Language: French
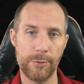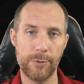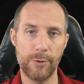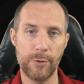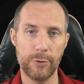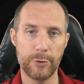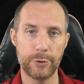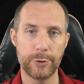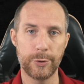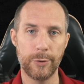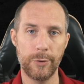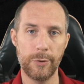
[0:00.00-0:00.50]
plus
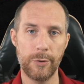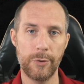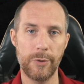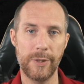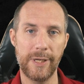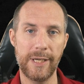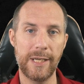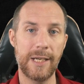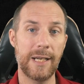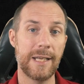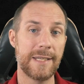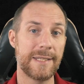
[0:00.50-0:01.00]
dangereux,
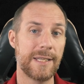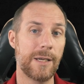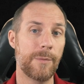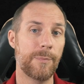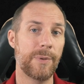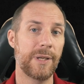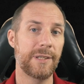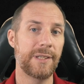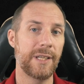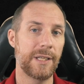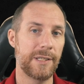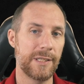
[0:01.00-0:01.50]
et la
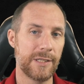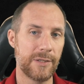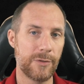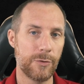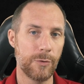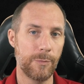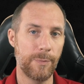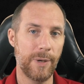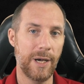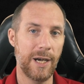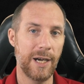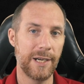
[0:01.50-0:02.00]
simple
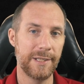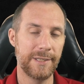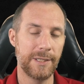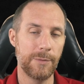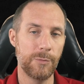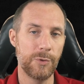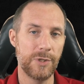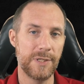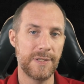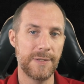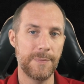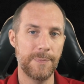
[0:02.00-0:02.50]
interdiction par arrêté
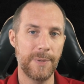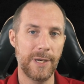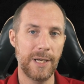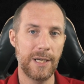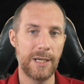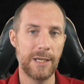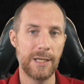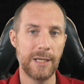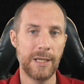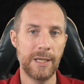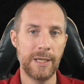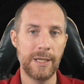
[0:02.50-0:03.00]

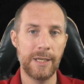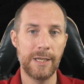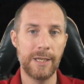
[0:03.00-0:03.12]
municipal